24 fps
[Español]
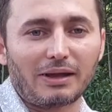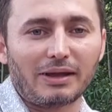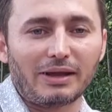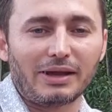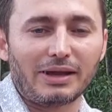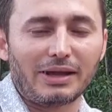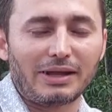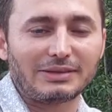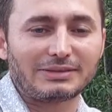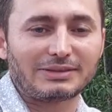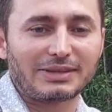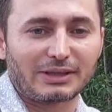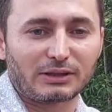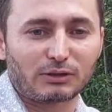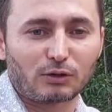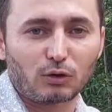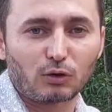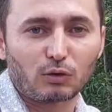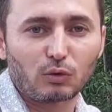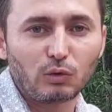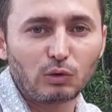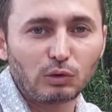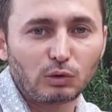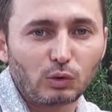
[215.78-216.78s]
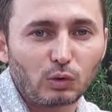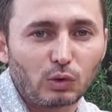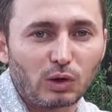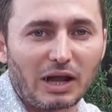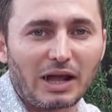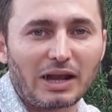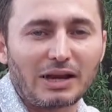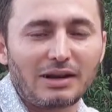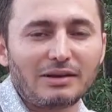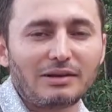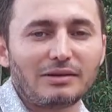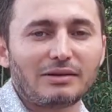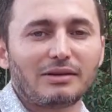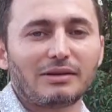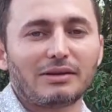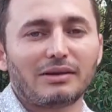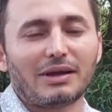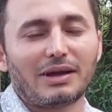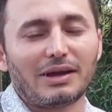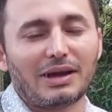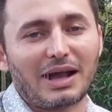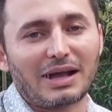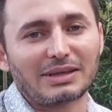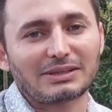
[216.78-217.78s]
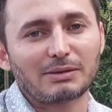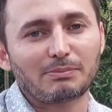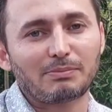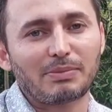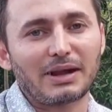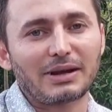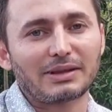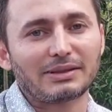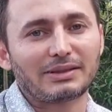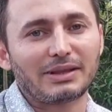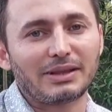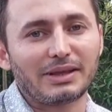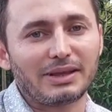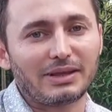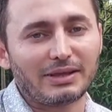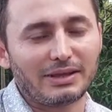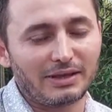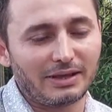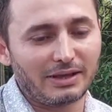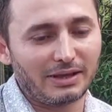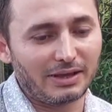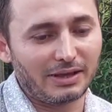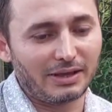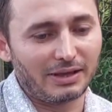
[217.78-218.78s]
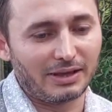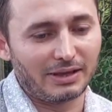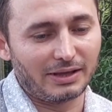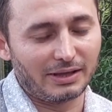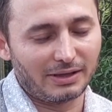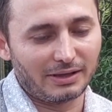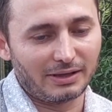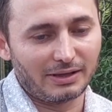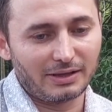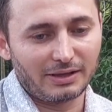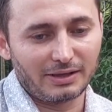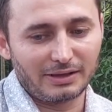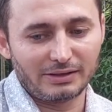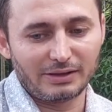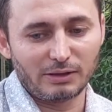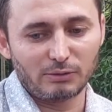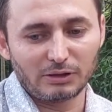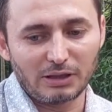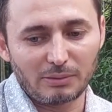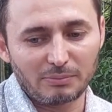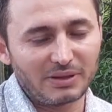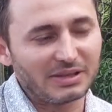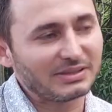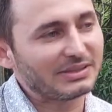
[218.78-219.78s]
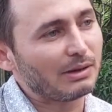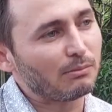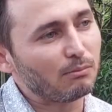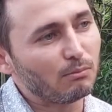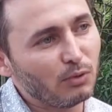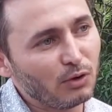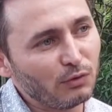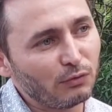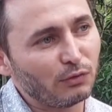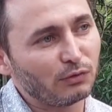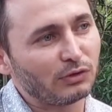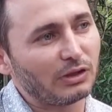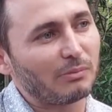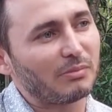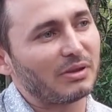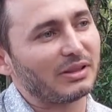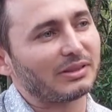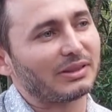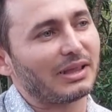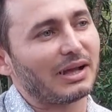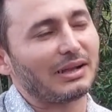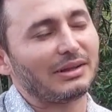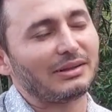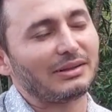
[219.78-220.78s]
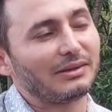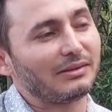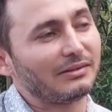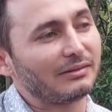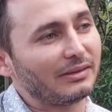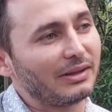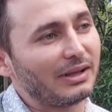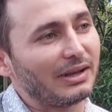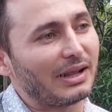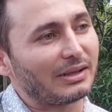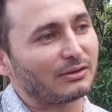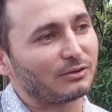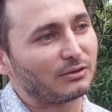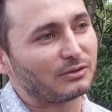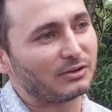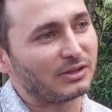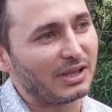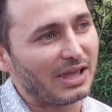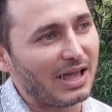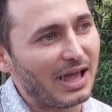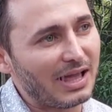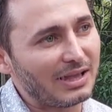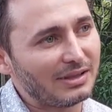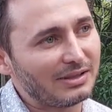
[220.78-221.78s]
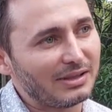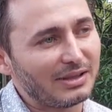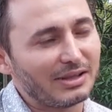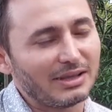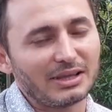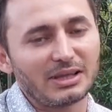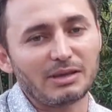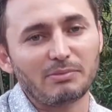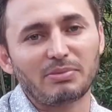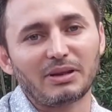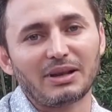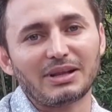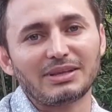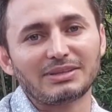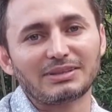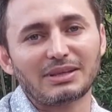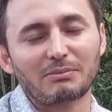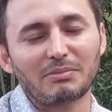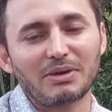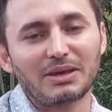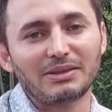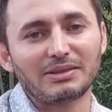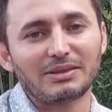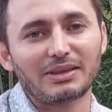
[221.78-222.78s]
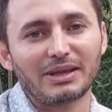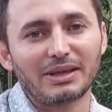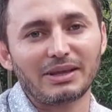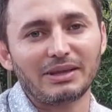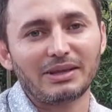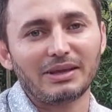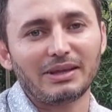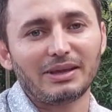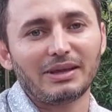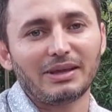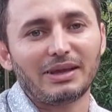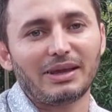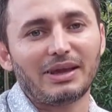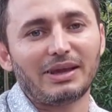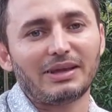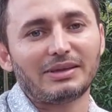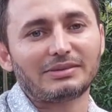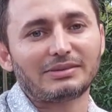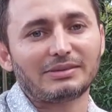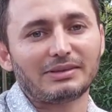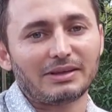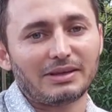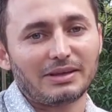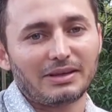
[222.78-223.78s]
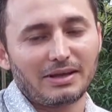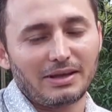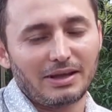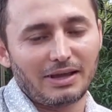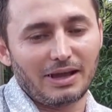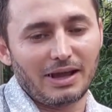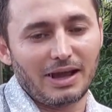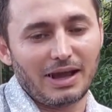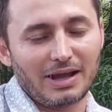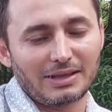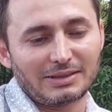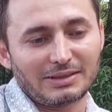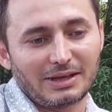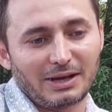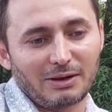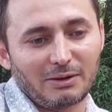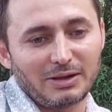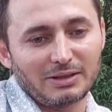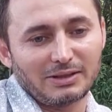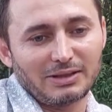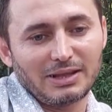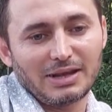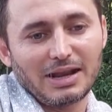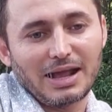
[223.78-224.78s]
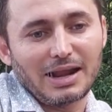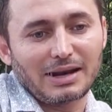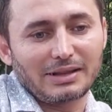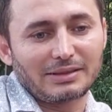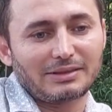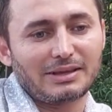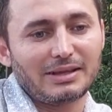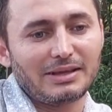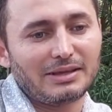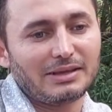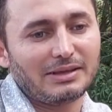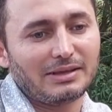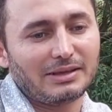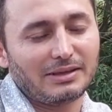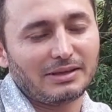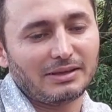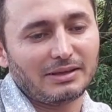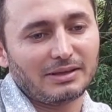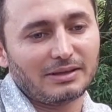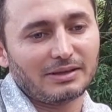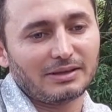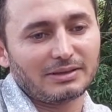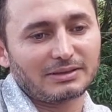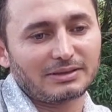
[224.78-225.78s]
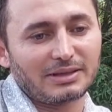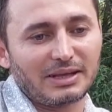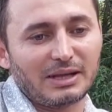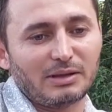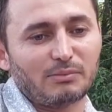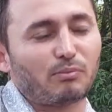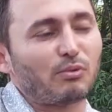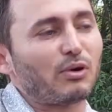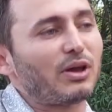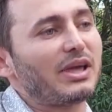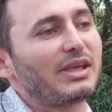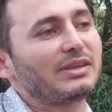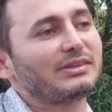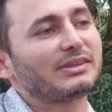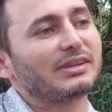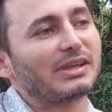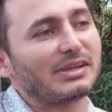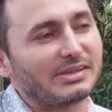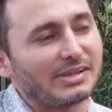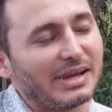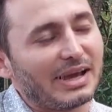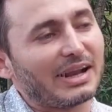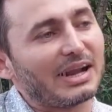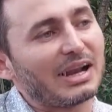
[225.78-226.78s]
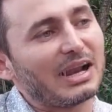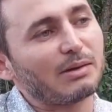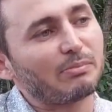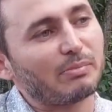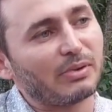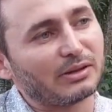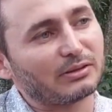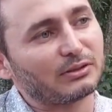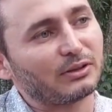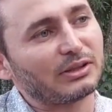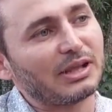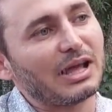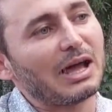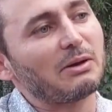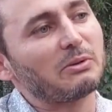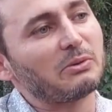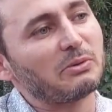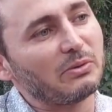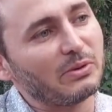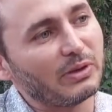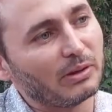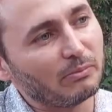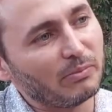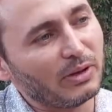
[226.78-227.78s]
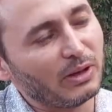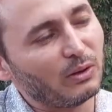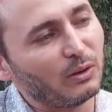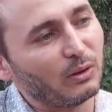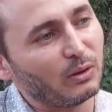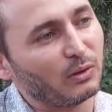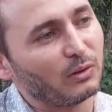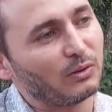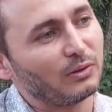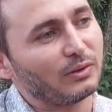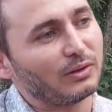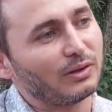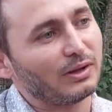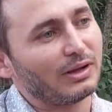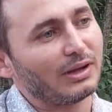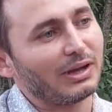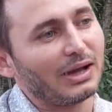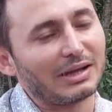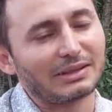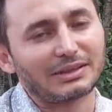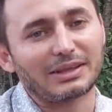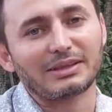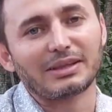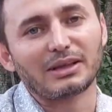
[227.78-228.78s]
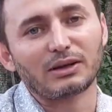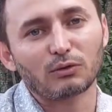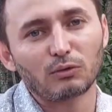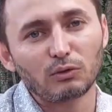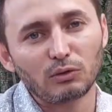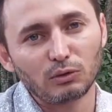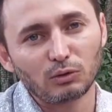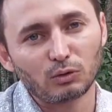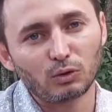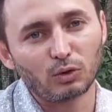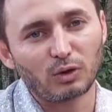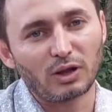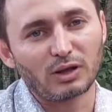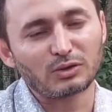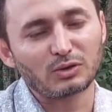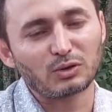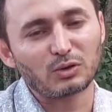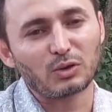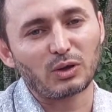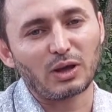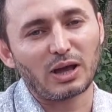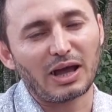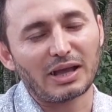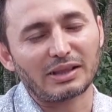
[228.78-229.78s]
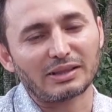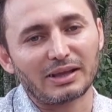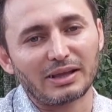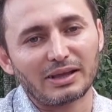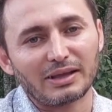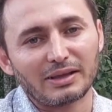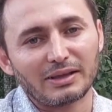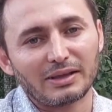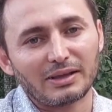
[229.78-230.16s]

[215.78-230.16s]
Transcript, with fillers: el sector cultural hace parte eh, de una pieza muy fundamental de la sociedad y precisamente es a través del arte se le puede enseñar a las personas a vivir mejor a tener cultura ciudadana.